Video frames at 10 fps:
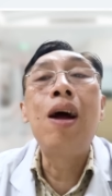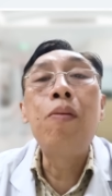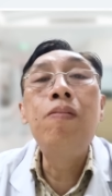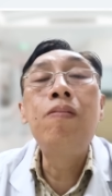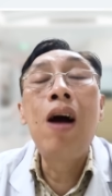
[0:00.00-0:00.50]

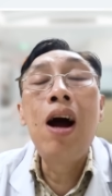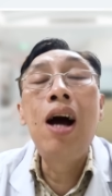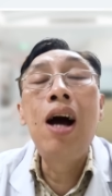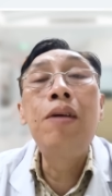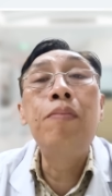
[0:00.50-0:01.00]
đông
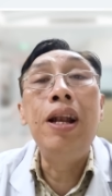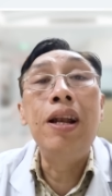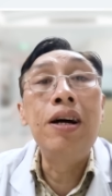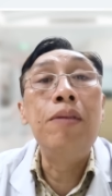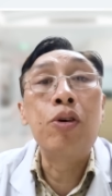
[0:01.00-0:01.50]
hơn bình
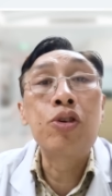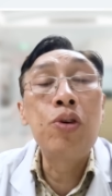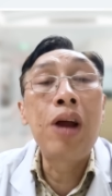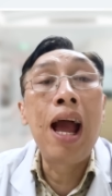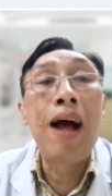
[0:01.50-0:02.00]
thường một
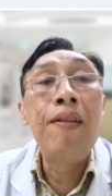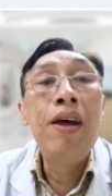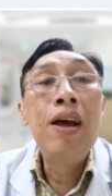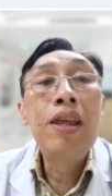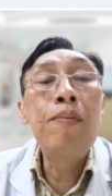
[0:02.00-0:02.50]
số ca
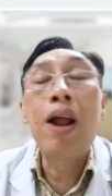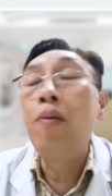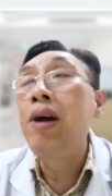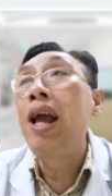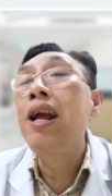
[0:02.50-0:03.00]
nhưng mà nó
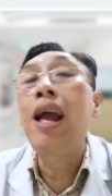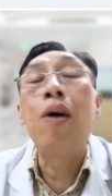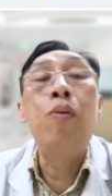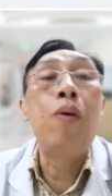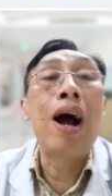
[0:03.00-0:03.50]
không yeah. Dạ. gây
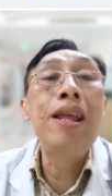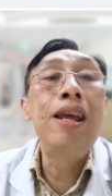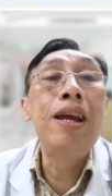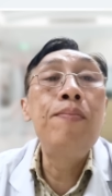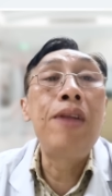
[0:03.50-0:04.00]
cái hậu quả
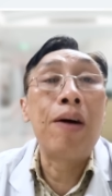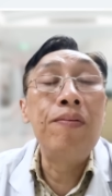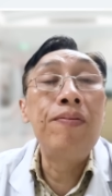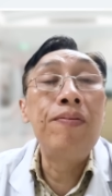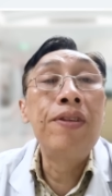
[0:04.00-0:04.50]
gì nghiêm
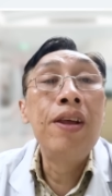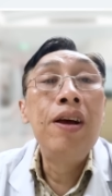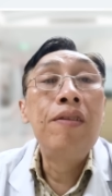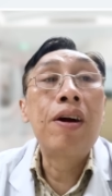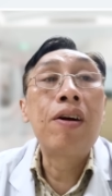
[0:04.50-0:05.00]
trọng
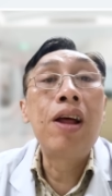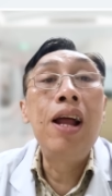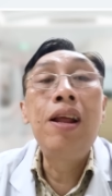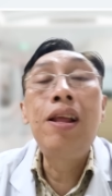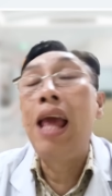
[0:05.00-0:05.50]
và có
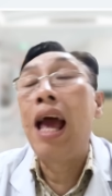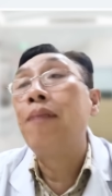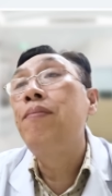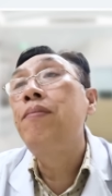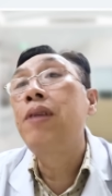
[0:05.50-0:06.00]
thể nó
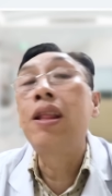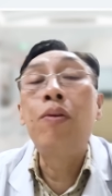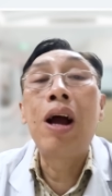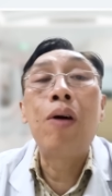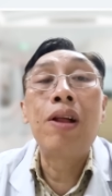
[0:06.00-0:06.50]
giảm cái tiểu
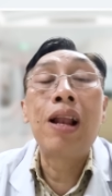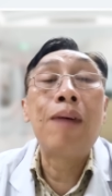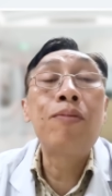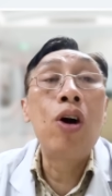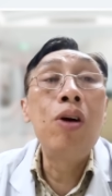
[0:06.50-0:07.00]
cầu là
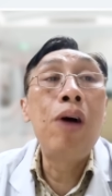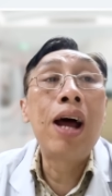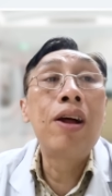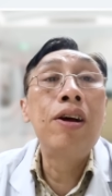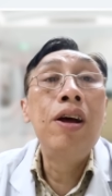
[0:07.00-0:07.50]
giảm thoáng
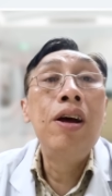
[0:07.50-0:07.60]
qua thôi